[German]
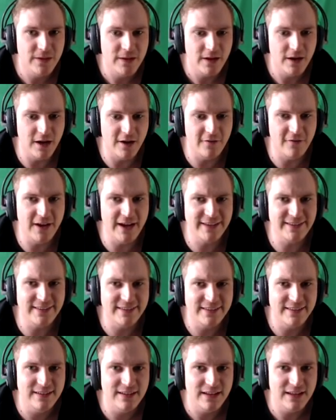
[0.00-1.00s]
Ah,
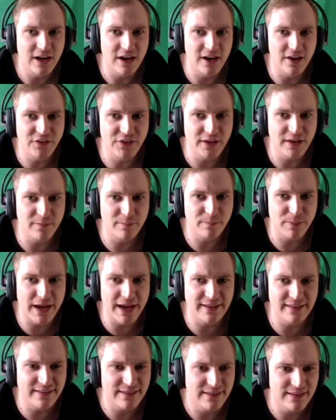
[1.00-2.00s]
was? Oh, sie
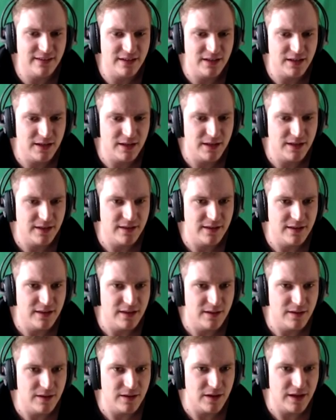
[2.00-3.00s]
brennt.
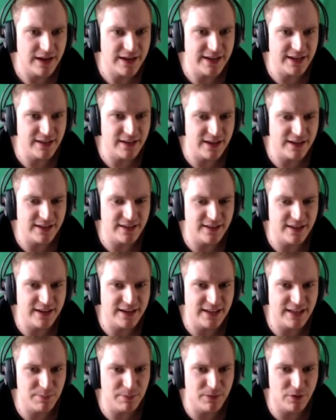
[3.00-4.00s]
Raketen, Raketen,
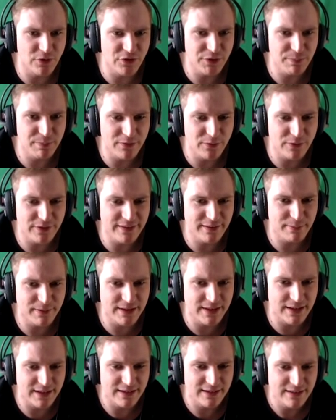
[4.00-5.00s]
Raketen. Ich bin unsichtbar. Du siehst mich
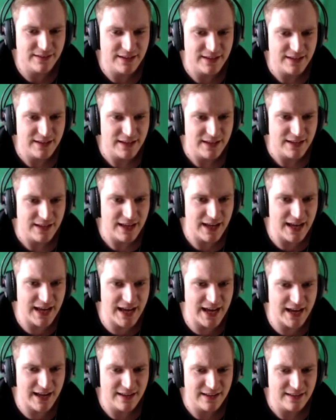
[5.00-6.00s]
nicht.
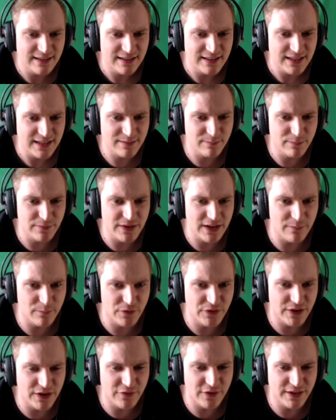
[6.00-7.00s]
Ah! Ich darf,
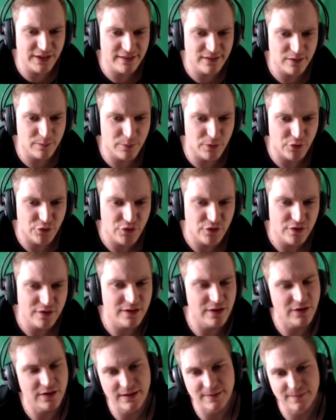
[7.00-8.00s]
darf, halt nicht zum Busch.
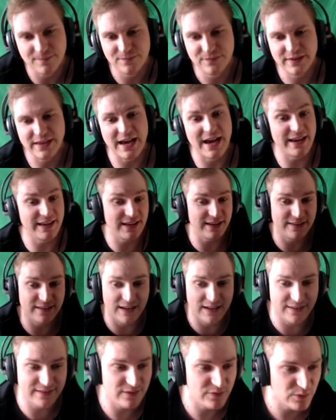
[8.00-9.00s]
Ah, okay. Ja, ich hatte
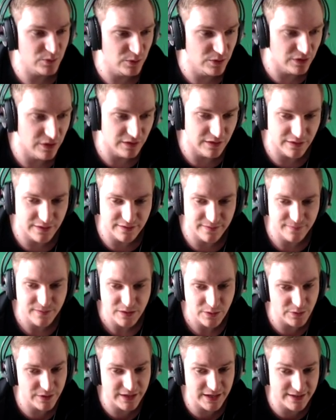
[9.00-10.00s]
alles auf Cooldown, Leute.
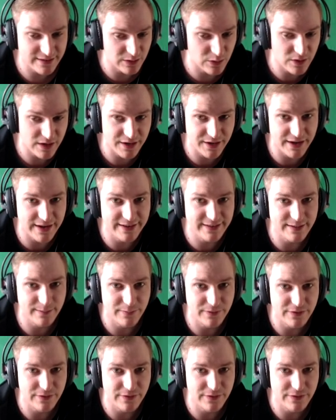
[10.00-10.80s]
Und ich hatte auch keine Items.